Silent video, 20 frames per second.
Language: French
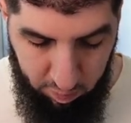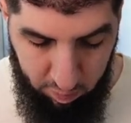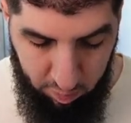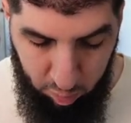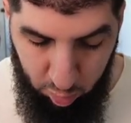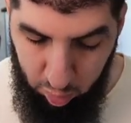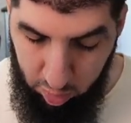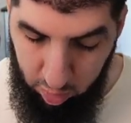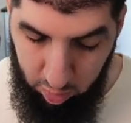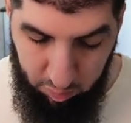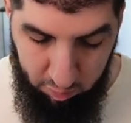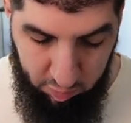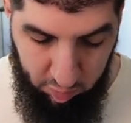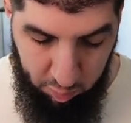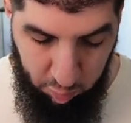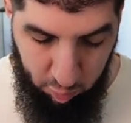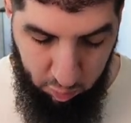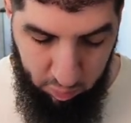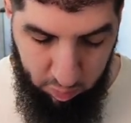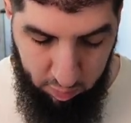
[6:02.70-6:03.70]
Ok, c'est
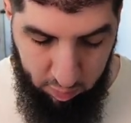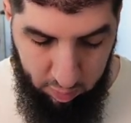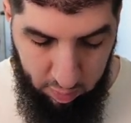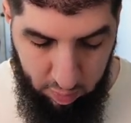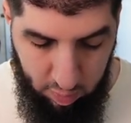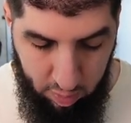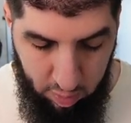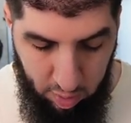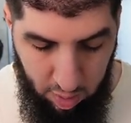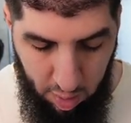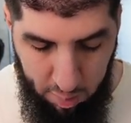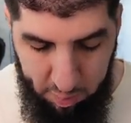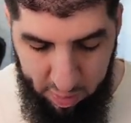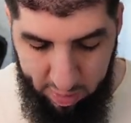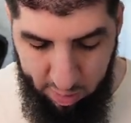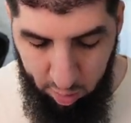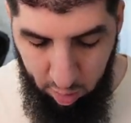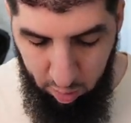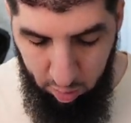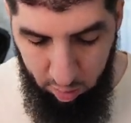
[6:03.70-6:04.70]
bon. Là,
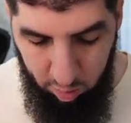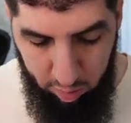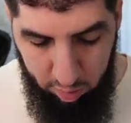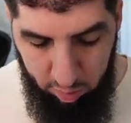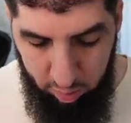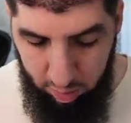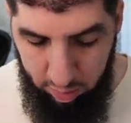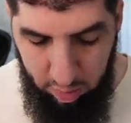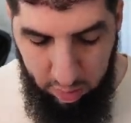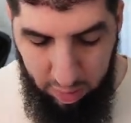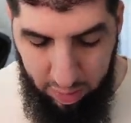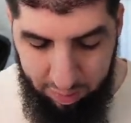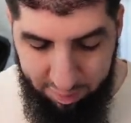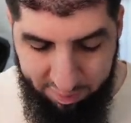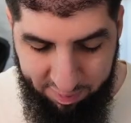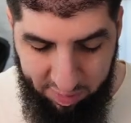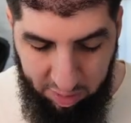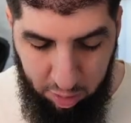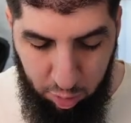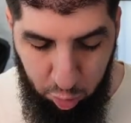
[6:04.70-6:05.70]
maintenant, il est à
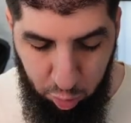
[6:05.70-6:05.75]
sec